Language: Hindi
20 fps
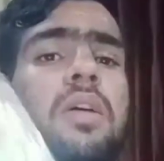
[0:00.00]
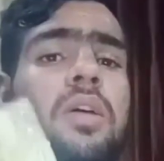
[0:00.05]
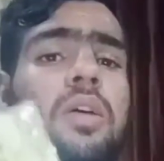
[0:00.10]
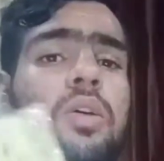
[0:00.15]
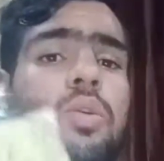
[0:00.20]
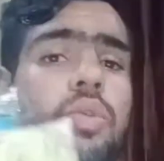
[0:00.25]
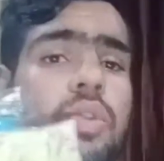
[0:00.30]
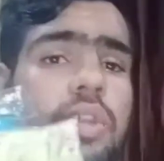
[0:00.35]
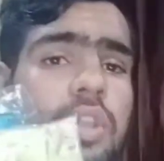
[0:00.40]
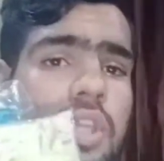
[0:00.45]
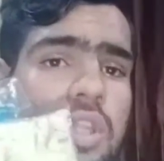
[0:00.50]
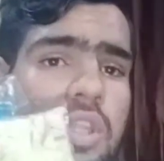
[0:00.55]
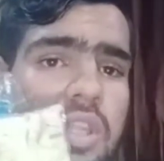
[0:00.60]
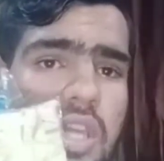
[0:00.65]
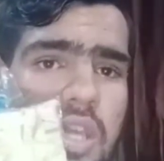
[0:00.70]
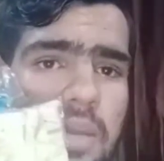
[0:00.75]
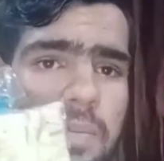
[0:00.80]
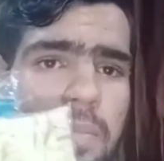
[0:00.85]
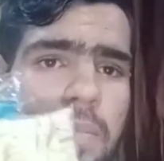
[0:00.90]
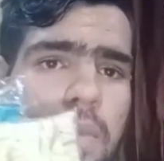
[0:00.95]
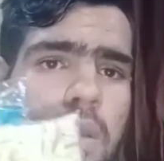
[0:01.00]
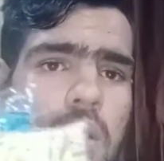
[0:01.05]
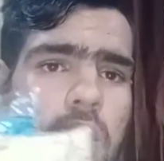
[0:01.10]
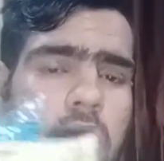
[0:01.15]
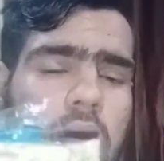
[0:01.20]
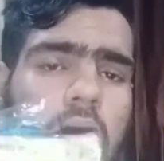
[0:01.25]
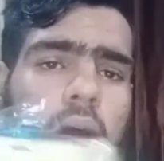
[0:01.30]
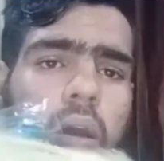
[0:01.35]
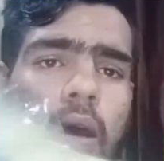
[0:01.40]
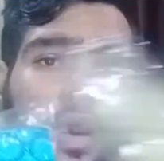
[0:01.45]
कुर्ती सेम
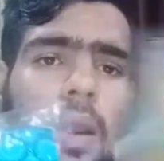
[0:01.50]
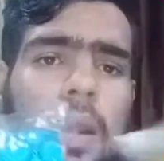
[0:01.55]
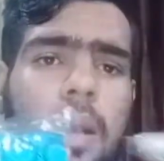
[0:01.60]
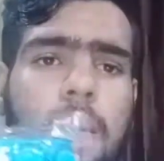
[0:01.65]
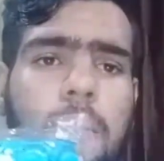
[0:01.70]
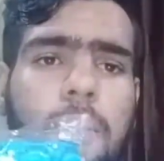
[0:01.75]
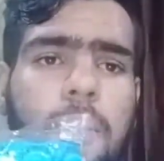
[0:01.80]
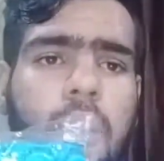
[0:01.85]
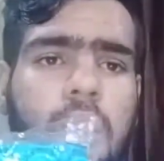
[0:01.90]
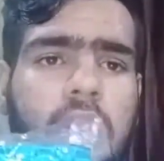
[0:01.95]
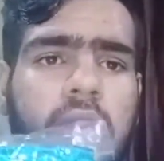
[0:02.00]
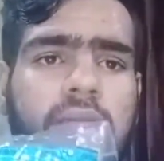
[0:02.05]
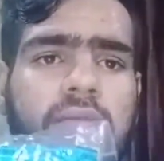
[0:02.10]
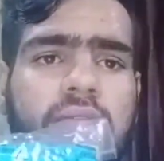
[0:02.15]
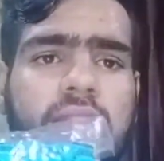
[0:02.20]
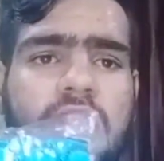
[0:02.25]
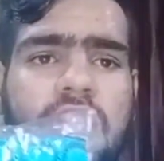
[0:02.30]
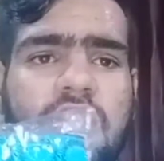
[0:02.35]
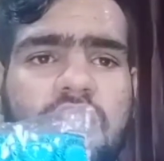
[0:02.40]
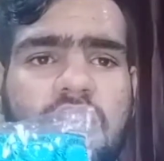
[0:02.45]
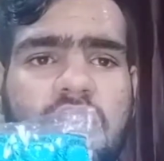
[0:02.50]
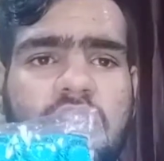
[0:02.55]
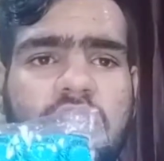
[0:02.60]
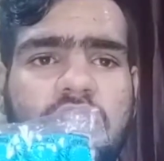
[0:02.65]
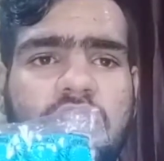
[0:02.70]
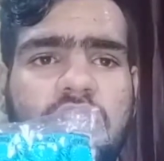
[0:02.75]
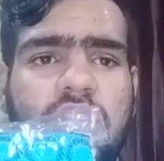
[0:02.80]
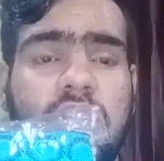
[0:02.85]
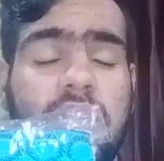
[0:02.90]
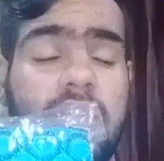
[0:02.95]
बॉटम वियर
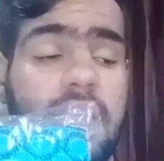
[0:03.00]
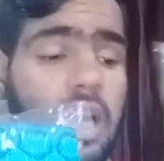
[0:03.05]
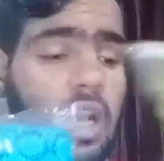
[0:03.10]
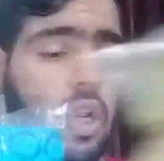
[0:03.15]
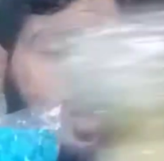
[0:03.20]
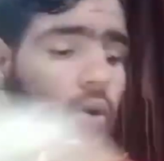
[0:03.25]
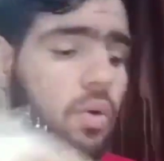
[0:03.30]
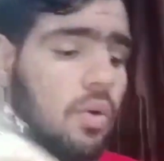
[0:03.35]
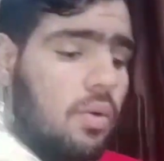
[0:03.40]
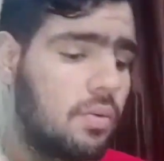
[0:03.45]
चेंज येलो